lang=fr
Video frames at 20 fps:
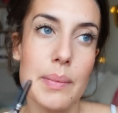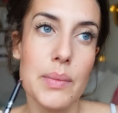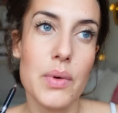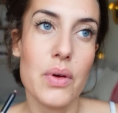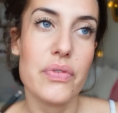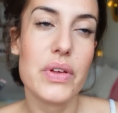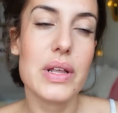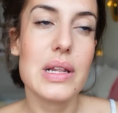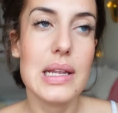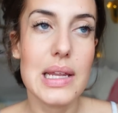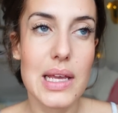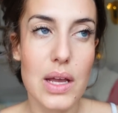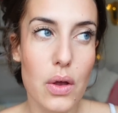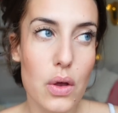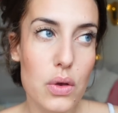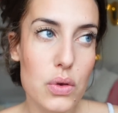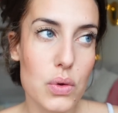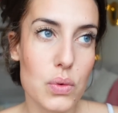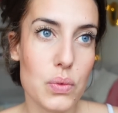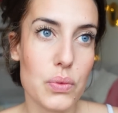Mais en fait
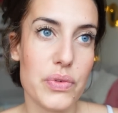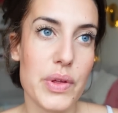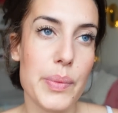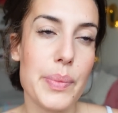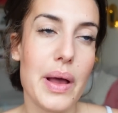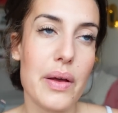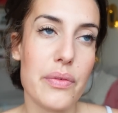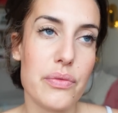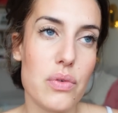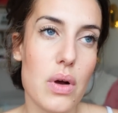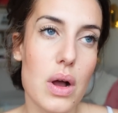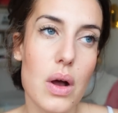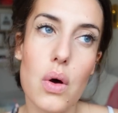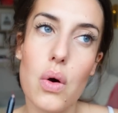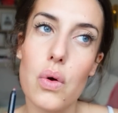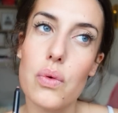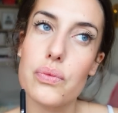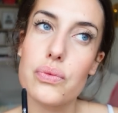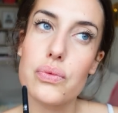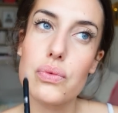l'erreur que l'on fait parfois
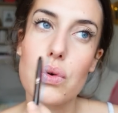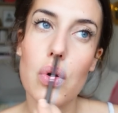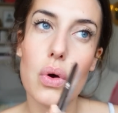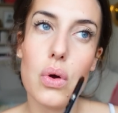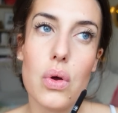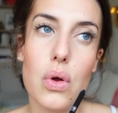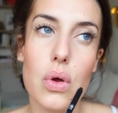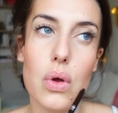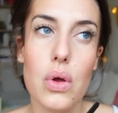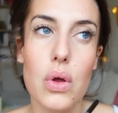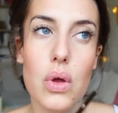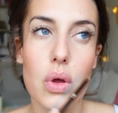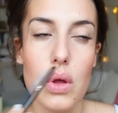en voulant... Euh,